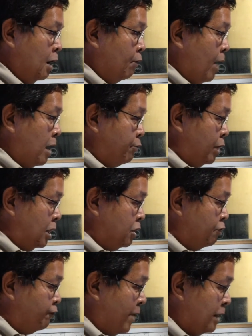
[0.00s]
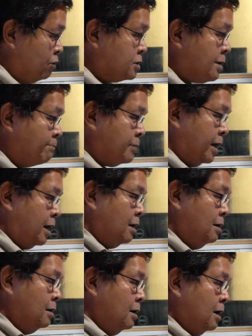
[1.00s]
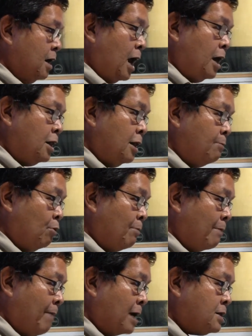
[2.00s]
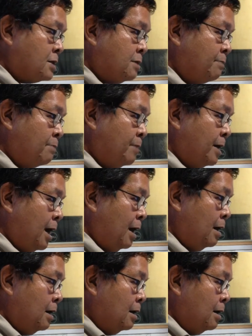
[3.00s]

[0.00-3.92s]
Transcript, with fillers: why will you follow something nga hindi mo mabasa sa Biblia